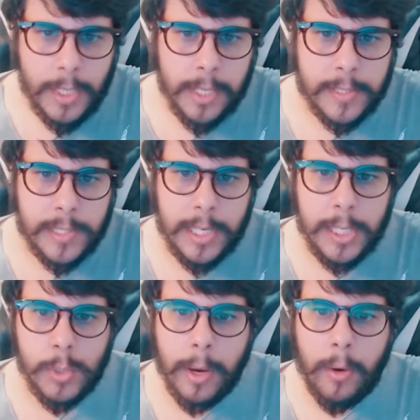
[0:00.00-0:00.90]
se
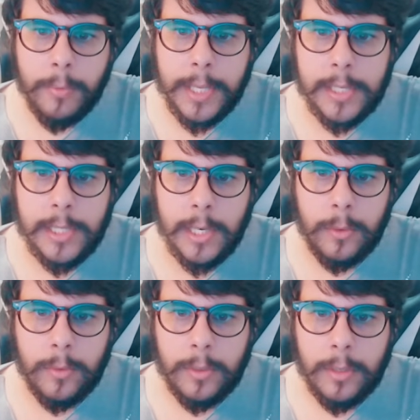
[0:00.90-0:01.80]
isso
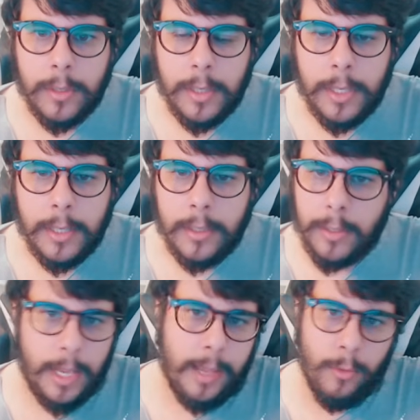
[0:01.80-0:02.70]
aconteceu
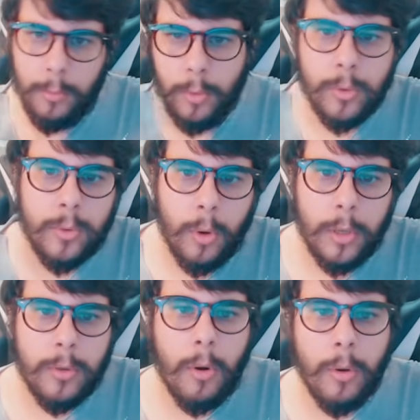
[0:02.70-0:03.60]
é, no mundo
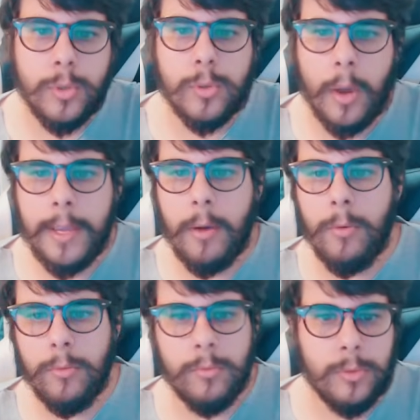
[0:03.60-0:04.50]
todo ou só em
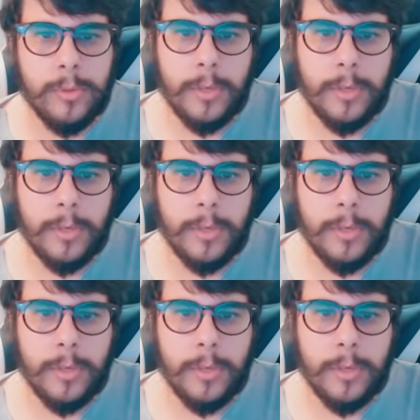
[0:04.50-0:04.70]
alguns